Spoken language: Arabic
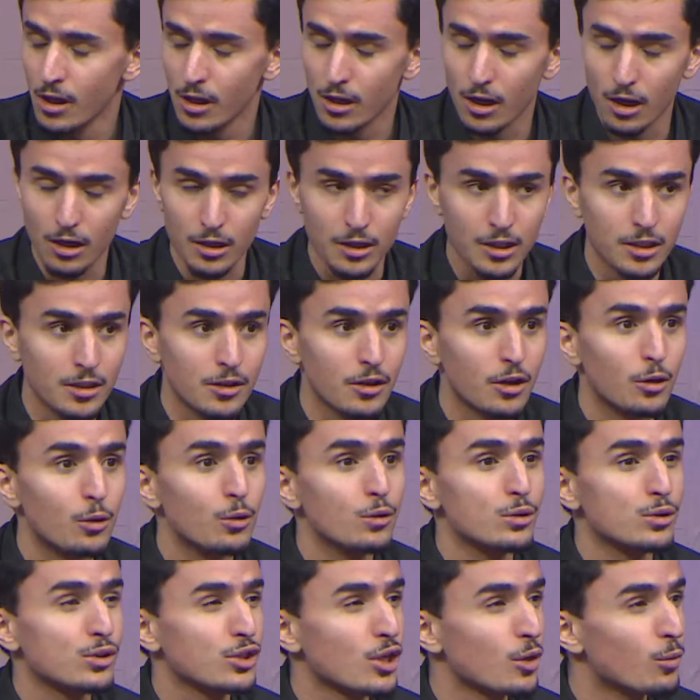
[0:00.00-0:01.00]

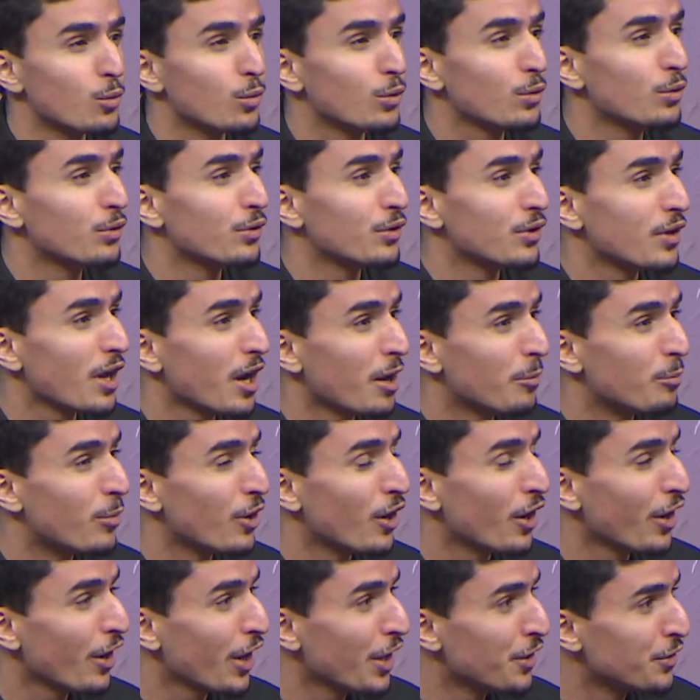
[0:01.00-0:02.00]
لكنه شوق
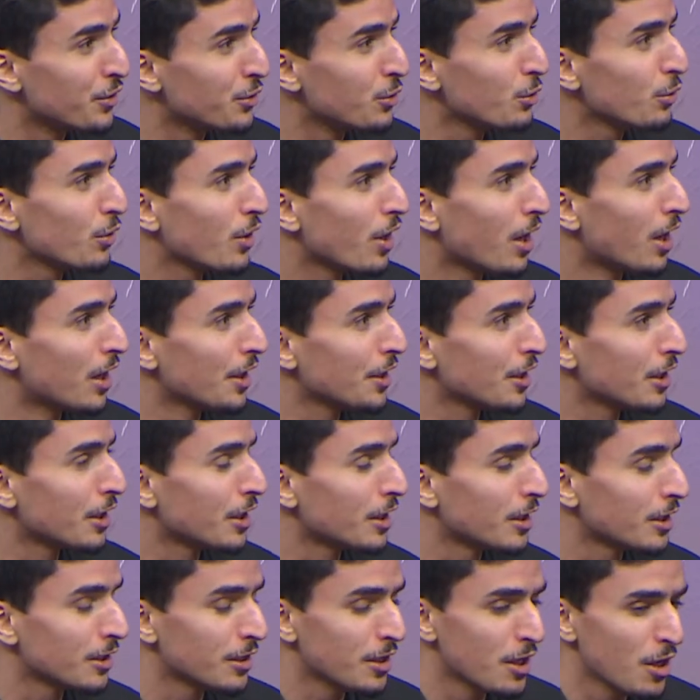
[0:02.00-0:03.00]
أبى أن
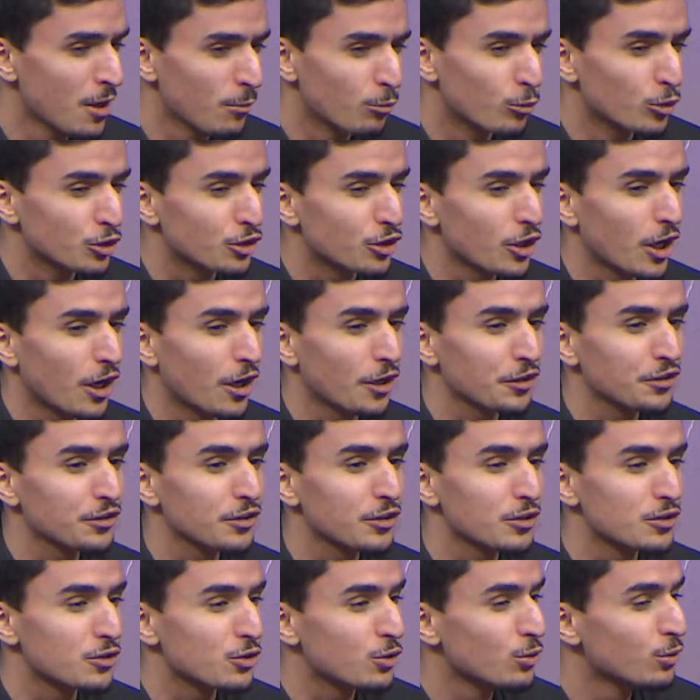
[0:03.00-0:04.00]
يقهرا
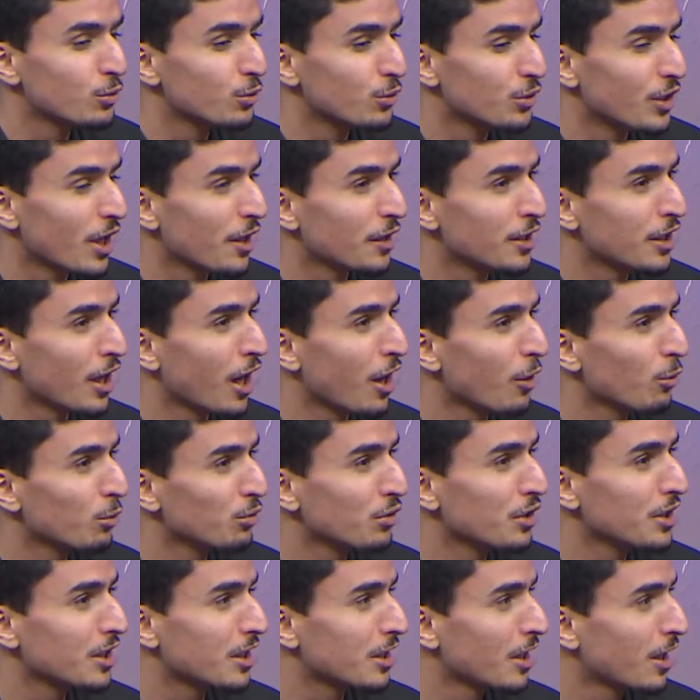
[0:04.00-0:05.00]
متعطشون
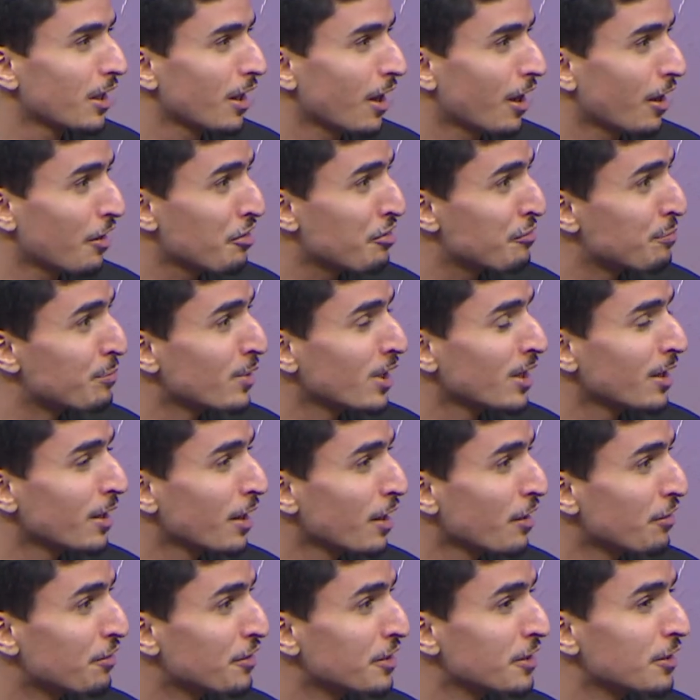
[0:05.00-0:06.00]
لحوضك العذب
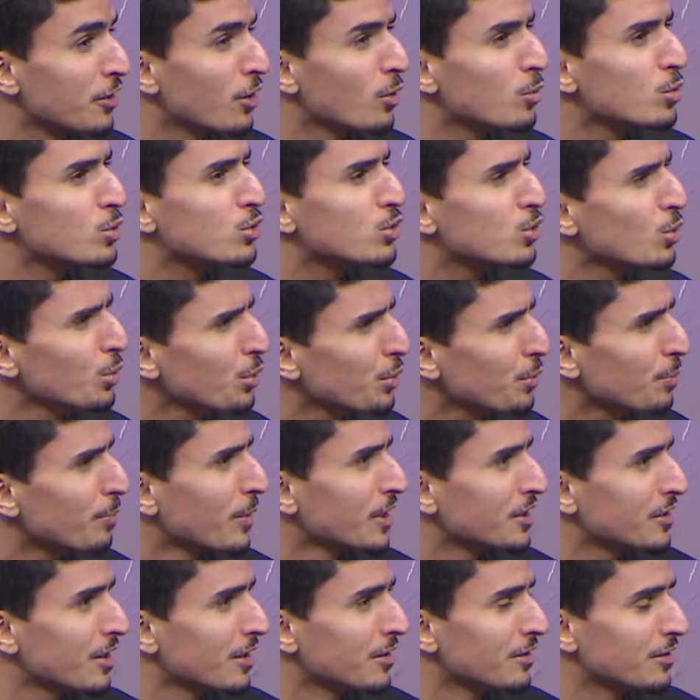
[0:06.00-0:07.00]
الذي لو
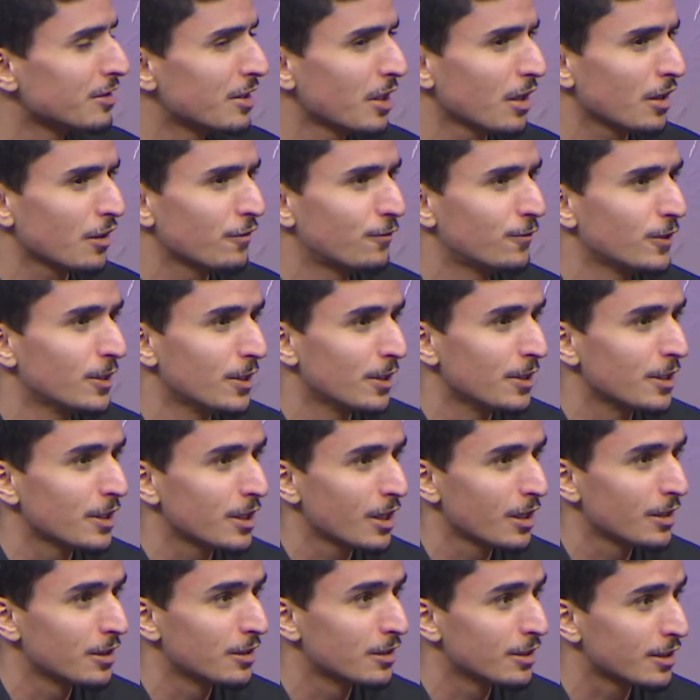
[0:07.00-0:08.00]
شربة تكفي
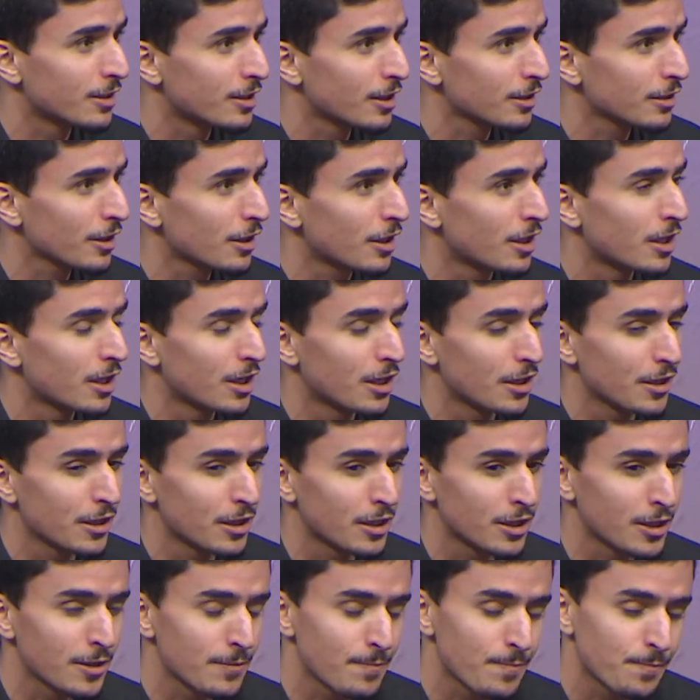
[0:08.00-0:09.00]
لكي
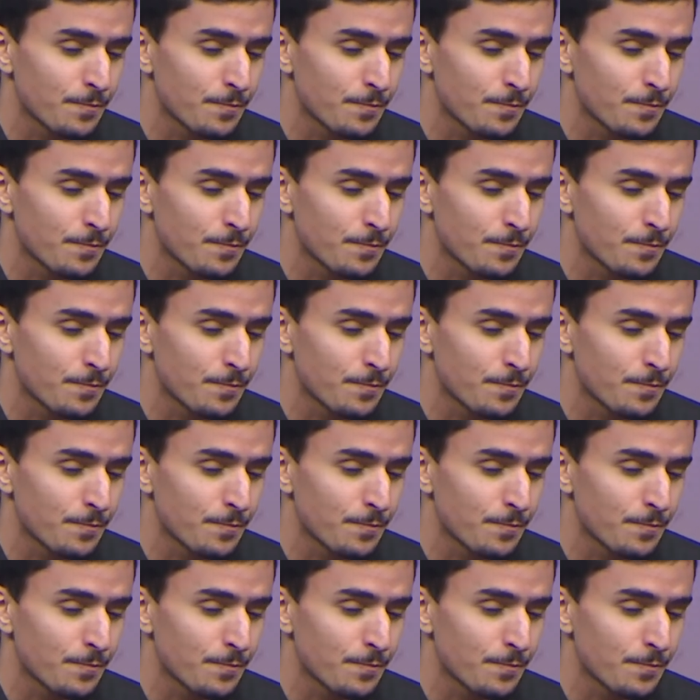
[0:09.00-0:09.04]
نتطهرا